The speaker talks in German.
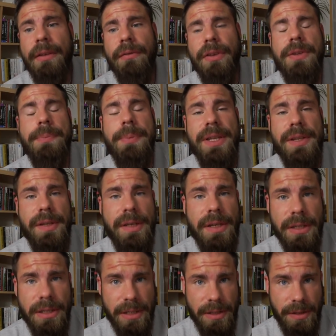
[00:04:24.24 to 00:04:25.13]
Was
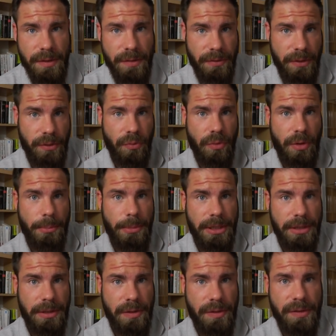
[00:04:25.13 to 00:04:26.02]
passiert jetzt, wenn du am
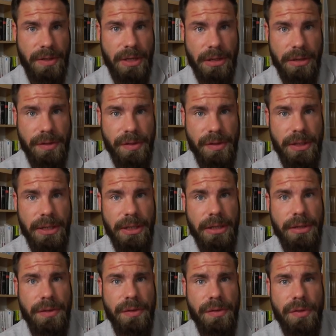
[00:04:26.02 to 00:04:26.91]
Ende des Tages einen
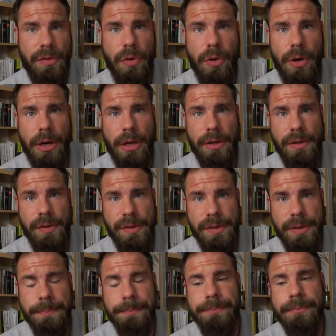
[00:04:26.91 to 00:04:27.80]
geringen Score
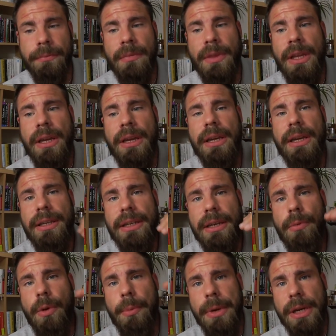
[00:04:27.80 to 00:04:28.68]
hast? In
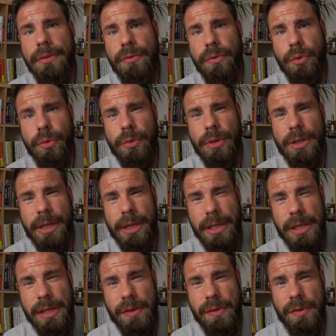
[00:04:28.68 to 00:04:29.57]
dem Moment, wo du einen
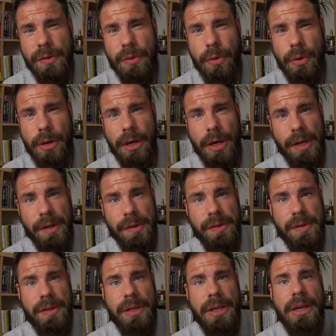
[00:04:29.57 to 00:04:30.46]
geringen Score
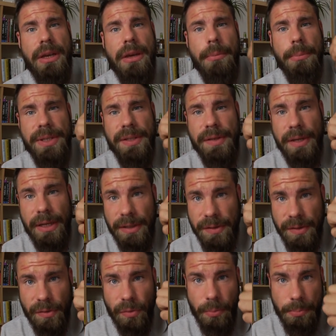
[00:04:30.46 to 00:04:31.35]
hast,
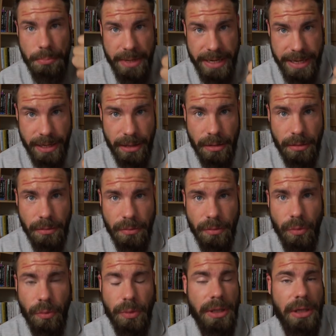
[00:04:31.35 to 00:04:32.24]
bezahlst du mehr
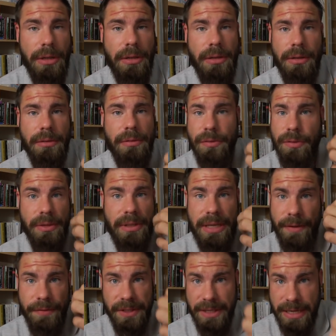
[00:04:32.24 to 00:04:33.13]
oder
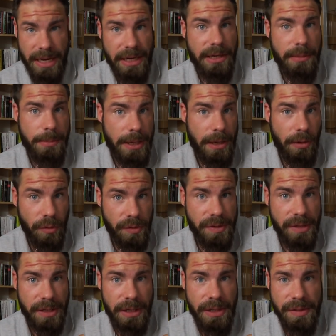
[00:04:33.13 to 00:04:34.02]
darfst gar nicht mehr
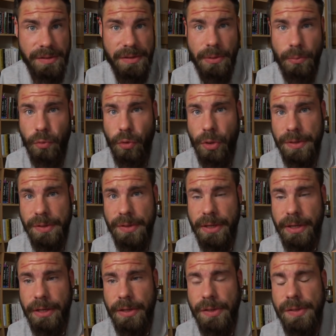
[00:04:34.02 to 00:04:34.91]
ausreisen im Worst
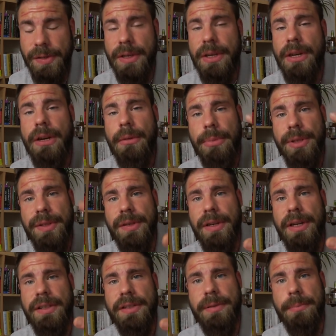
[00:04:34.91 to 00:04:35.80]
Case,
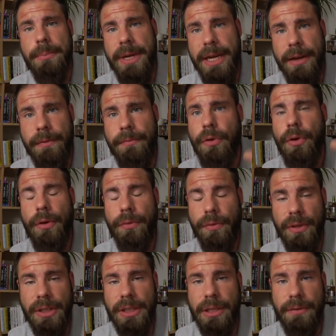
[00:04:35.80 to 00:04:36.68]
bezahlst mehr für
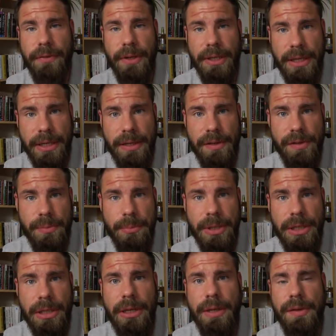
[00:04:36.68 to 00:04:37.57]
öffentliche
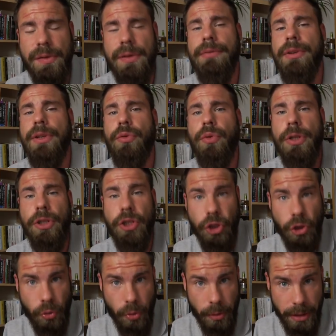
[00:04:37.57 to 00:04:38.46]
Verkehrsmittel, hast eventuell
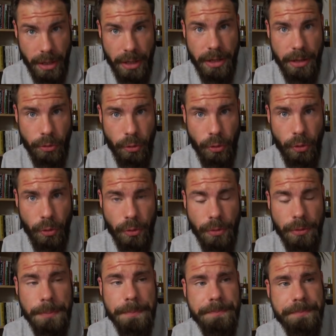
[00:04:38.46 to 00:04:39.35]

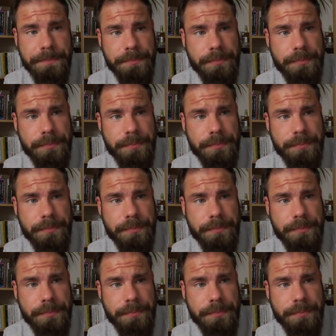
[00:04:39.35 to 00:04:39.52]
Steuererhöhungen